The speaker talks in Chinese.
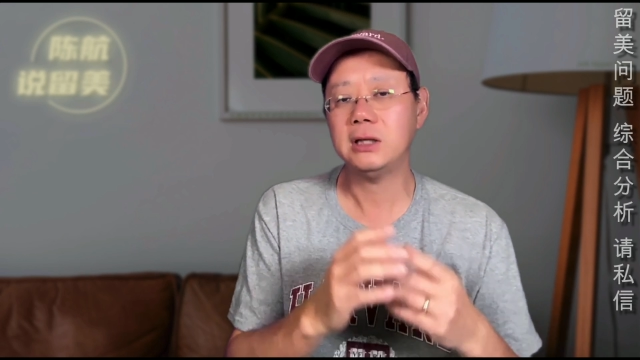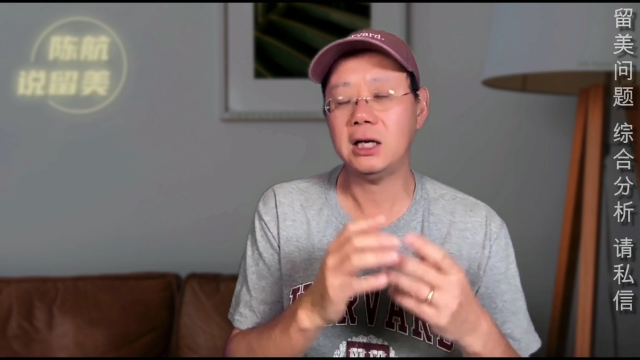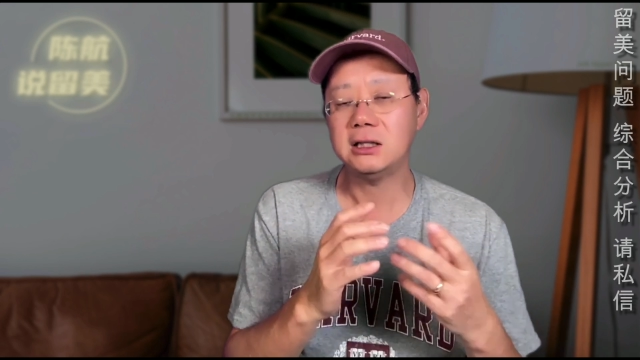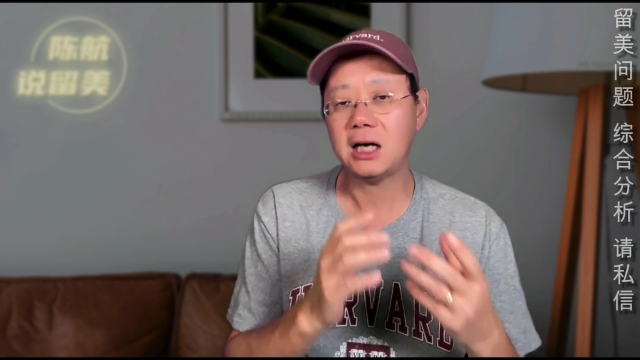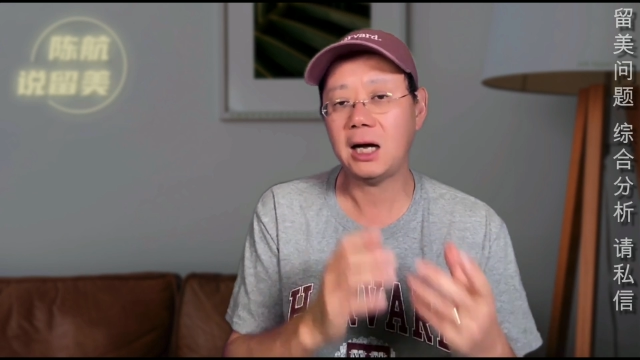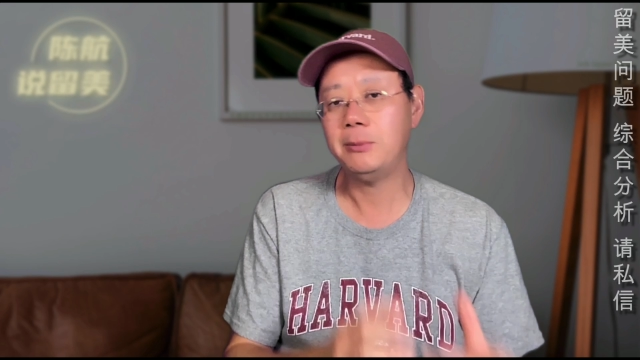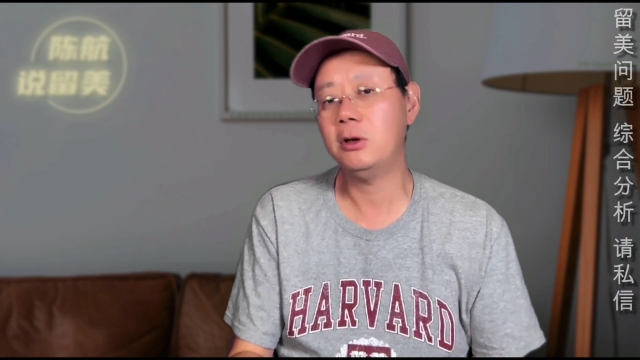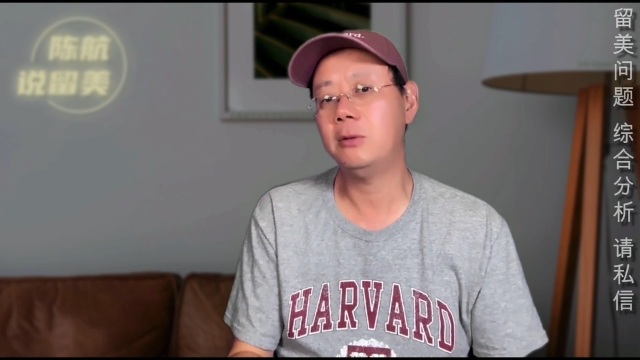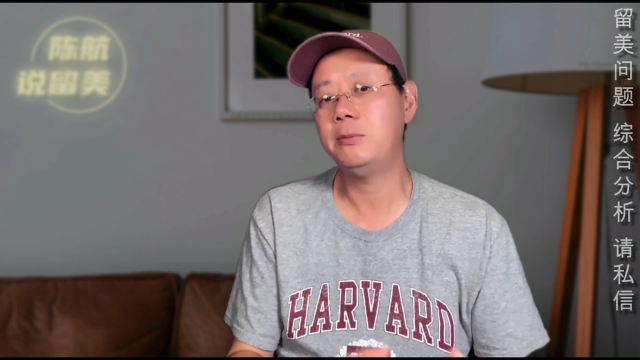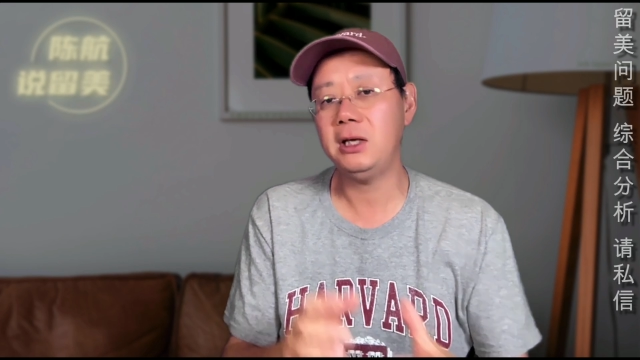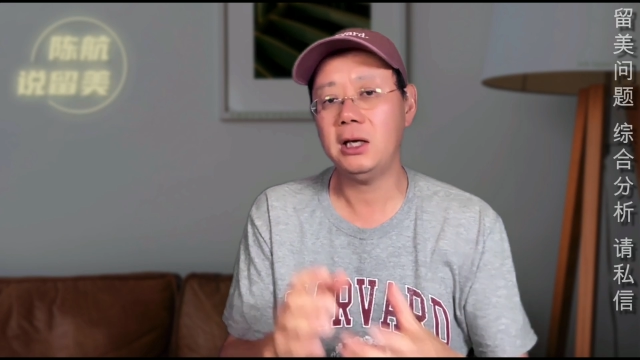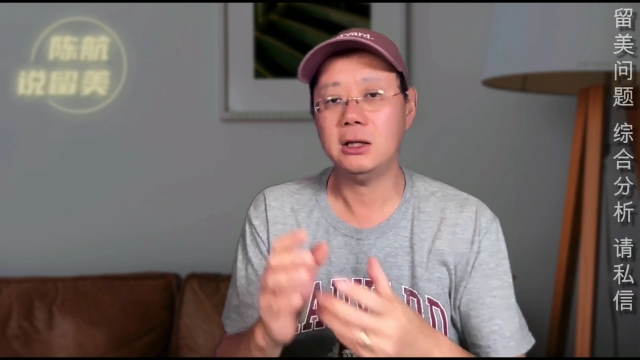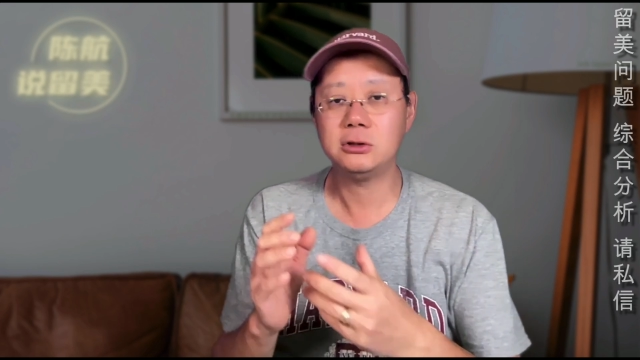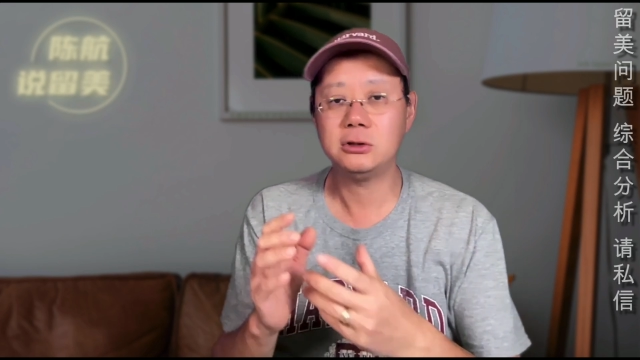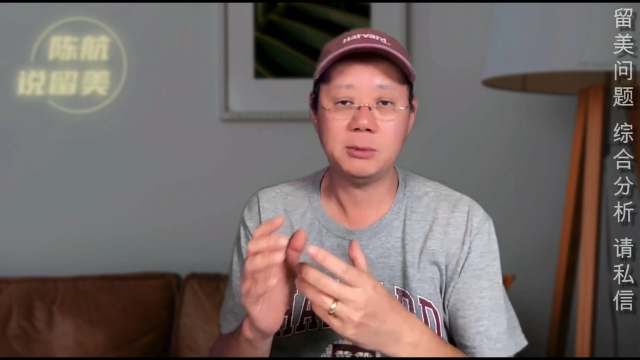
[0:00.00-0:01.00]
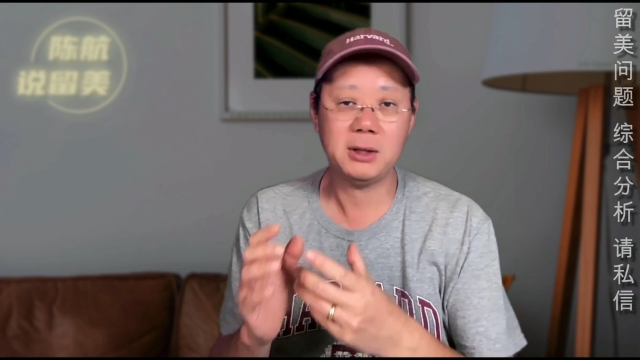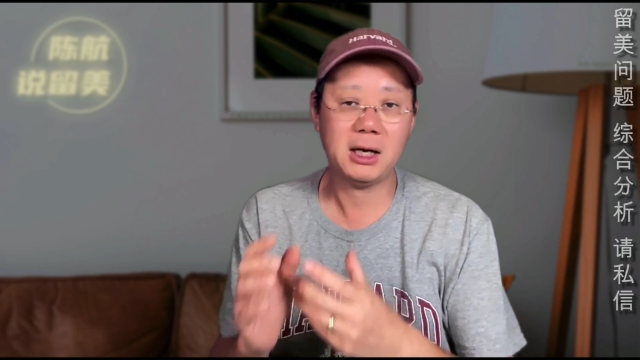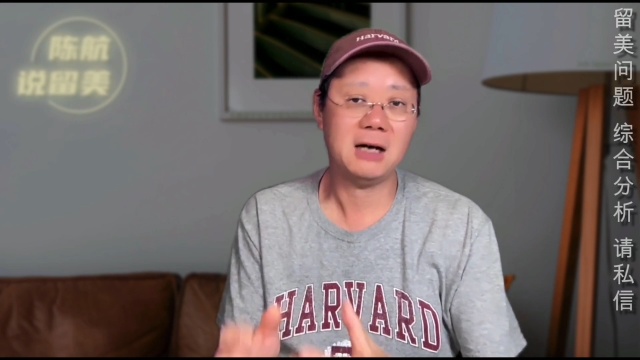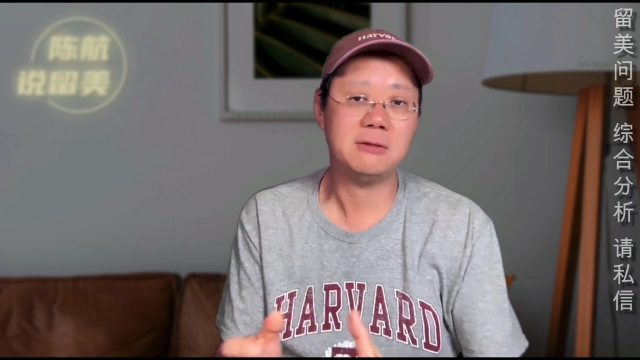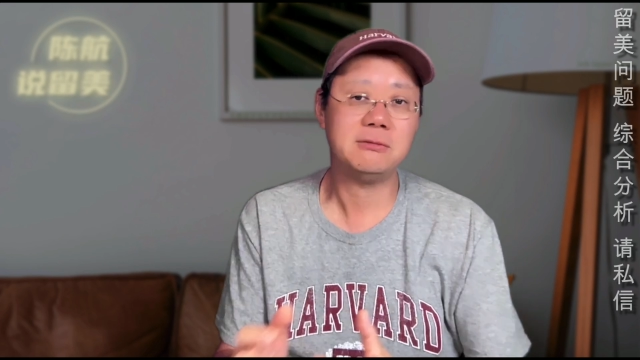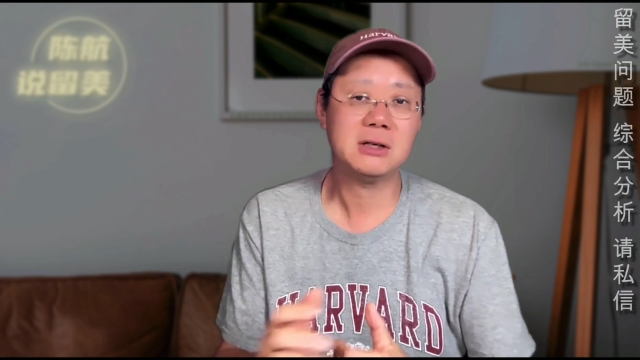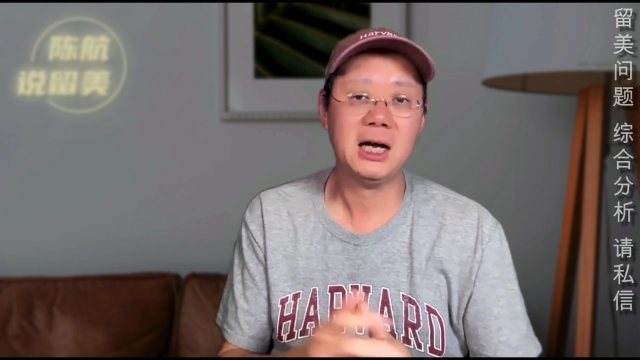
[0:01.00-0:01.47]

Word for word: 但是还没有毕业就被哈佛